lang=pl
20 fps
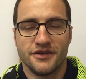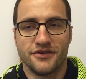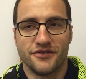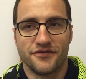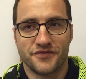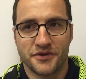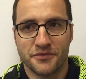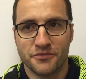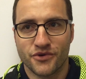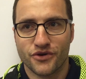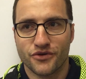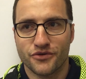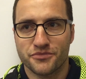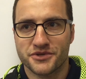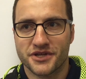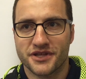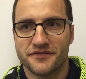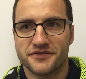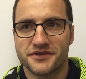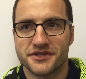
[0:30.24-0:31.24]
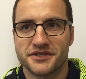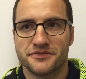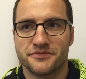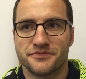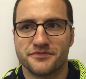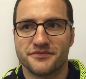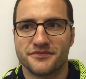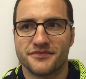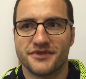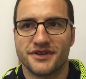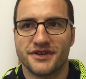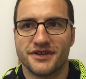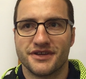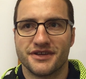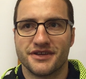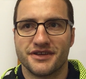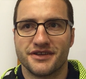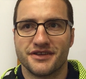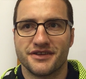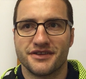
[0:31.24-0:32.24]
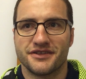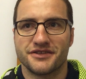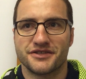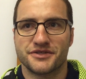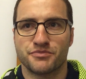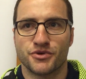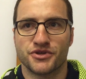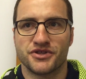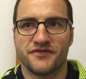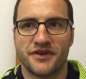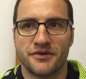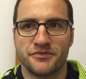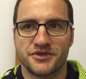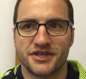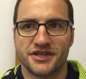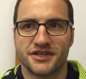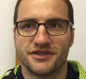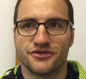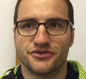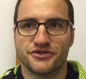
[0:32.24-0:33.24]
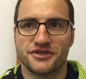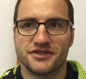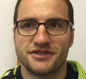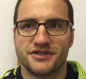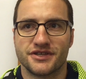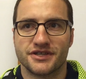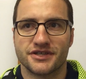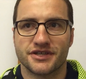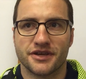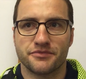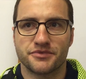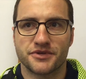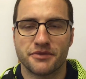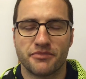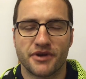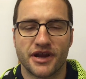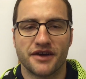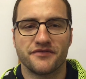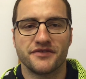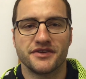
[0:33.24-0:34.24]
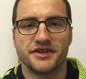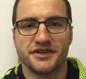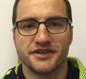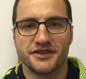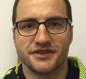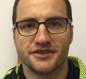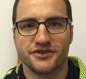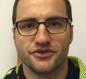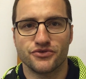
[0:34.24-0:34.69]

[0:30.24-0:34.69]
No, w tym roku przede wszystkim e, spodziewamy się dosyć ciężkiej przeprawy